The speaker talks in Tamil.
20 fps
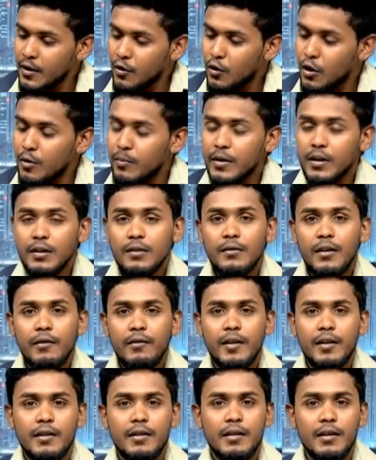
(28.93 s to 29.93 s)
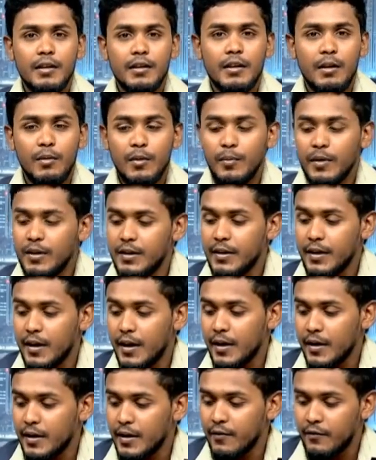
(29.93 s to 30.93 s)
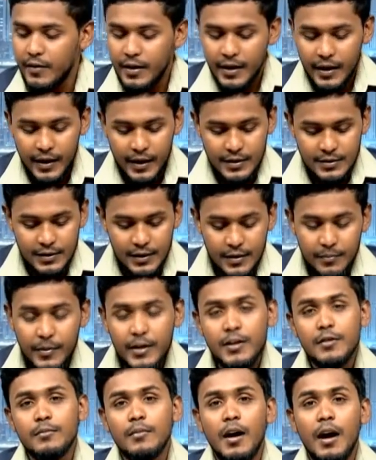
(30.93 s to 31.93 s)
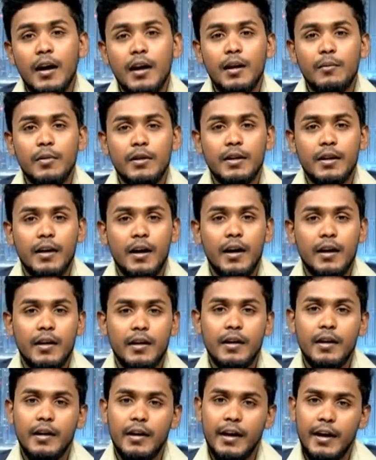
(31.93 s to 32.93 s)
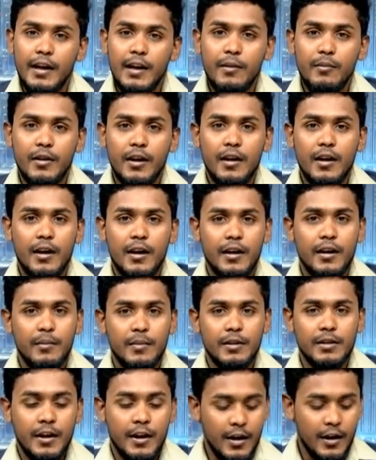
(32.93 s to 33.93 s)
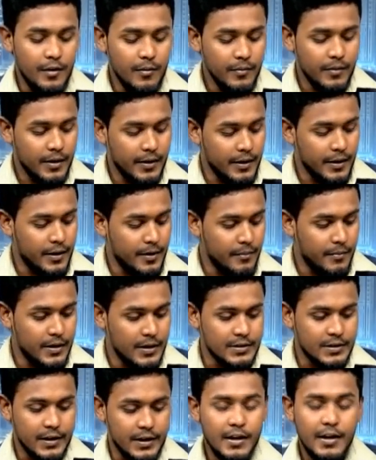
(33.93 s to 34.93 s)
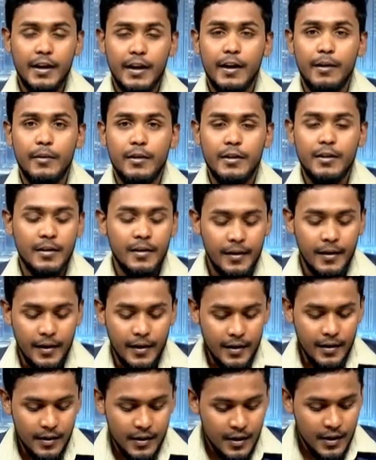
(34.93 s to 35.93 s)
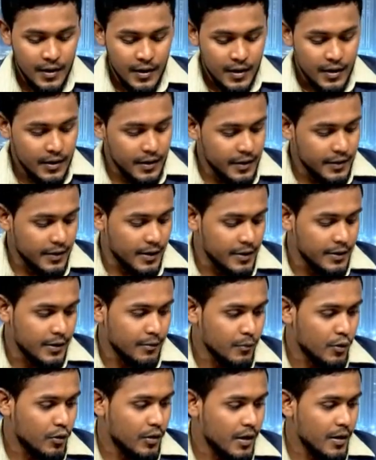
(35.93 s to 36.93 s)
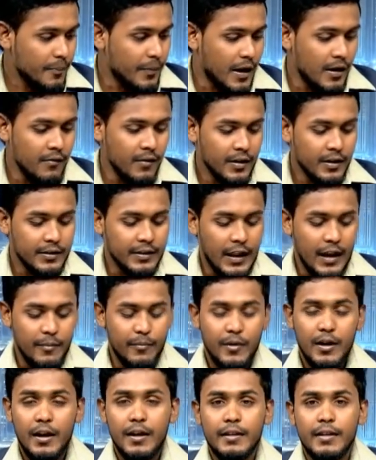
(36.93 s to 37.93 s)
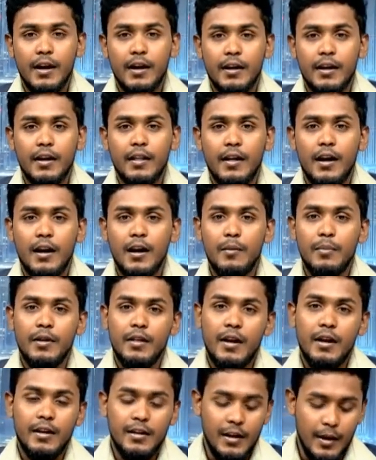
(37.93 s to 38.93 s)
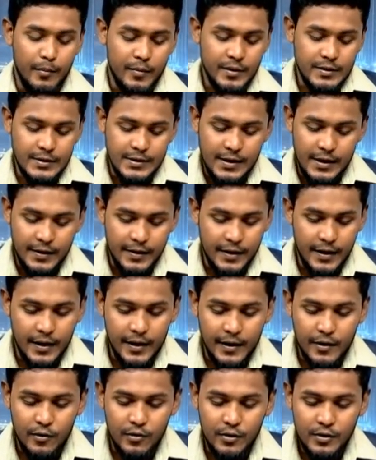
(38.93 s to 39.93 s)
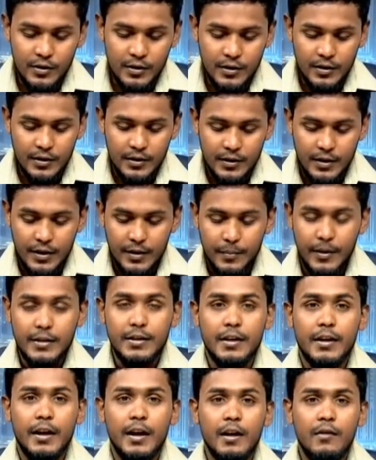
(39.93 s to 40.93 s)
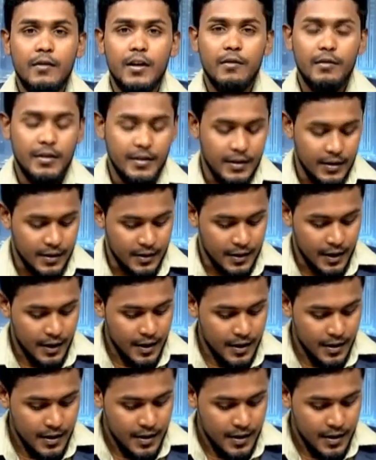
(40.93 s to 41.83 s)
கொழும்பிலிருந்து வெளிவருகின்ற தமிழ் பத்திரிகையாகிய வீரகேஸ்ரீ மற்றும் ஆங்கில பத்திரிகையாகிய டெய்லி மிரர் ஆகிய பத்திரிகைகளும் இன்றைய மேசைக்கு கிடைக்கப்பட்டிருக்கின்றன இன்றைய தினத்திலும் கூட பல்வேறு தலைப்புகளை தாங்கியதாக பிரதான தலைப்புச் செய்திகளை கொண்டு இந்த பத்திரிகைகள் வெளிவந்திருக்கின்றன